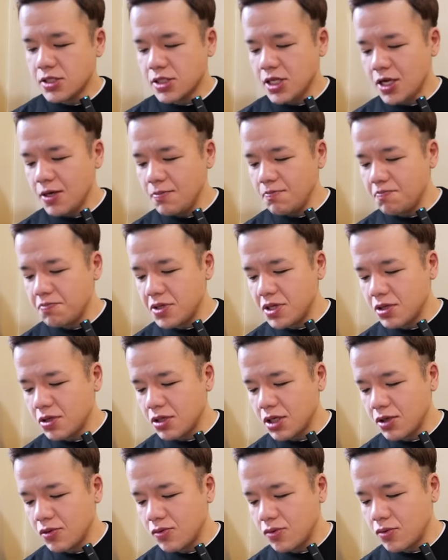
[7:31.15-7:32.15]
3品
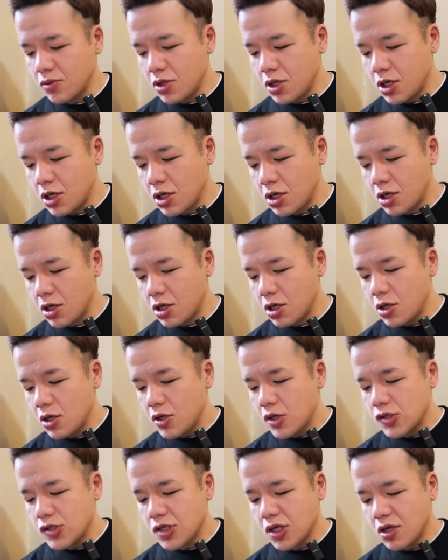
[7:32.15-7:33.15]
頼んで
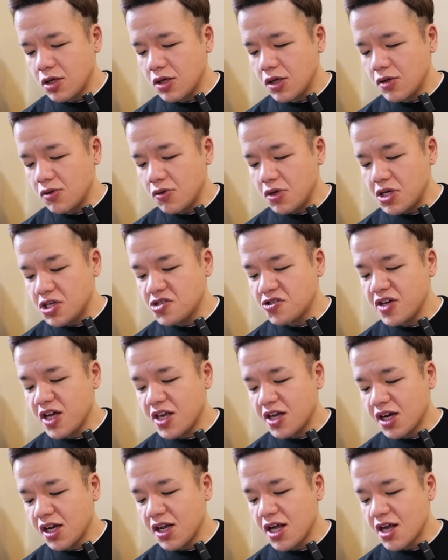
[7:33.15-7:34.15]
3キロいくか
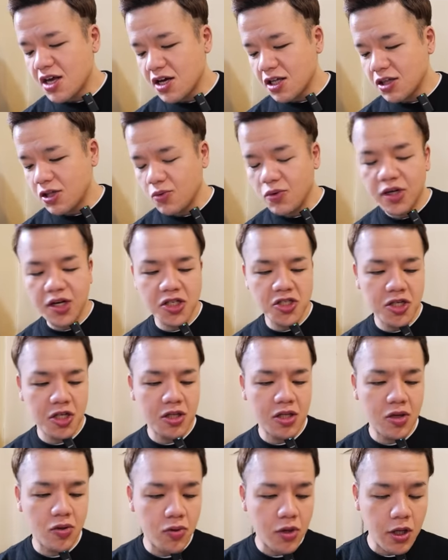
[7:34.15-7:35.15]
いかないかってお話
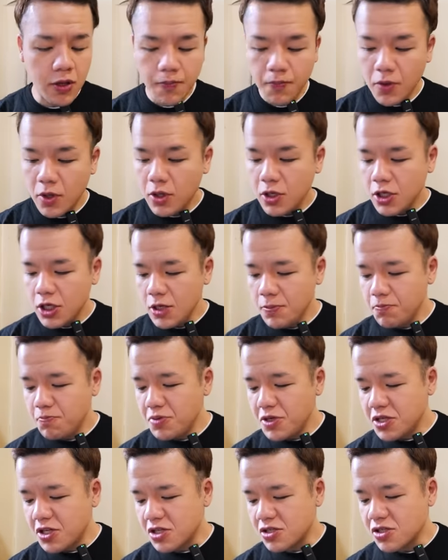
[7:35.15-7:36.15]
だったので、
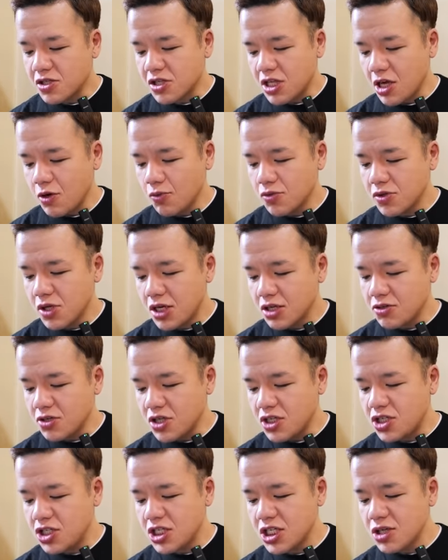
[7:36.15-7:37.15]
1品につきねおそらく
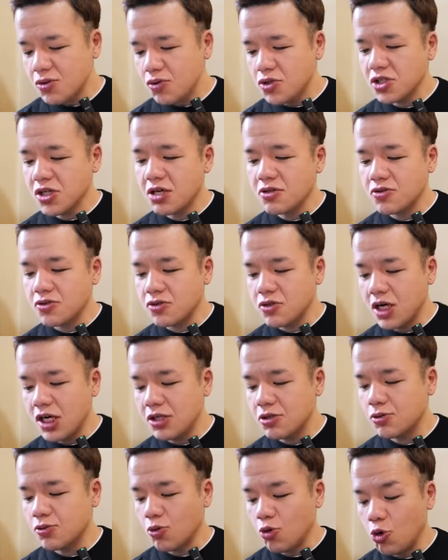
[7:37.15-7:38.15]
1キロ近く
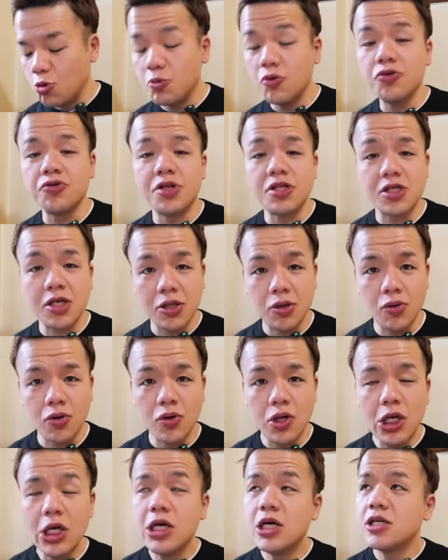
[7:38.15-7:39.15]
あると思うんですけ
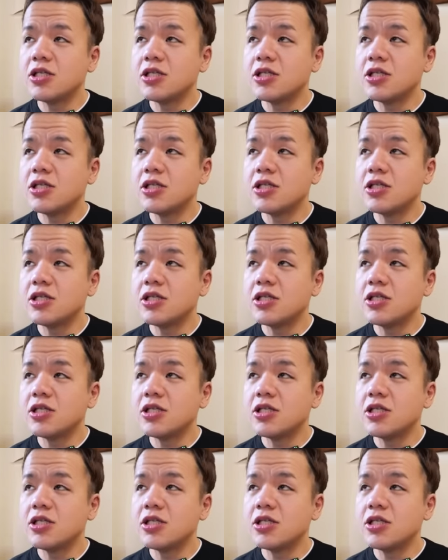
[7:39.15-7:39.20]
ど、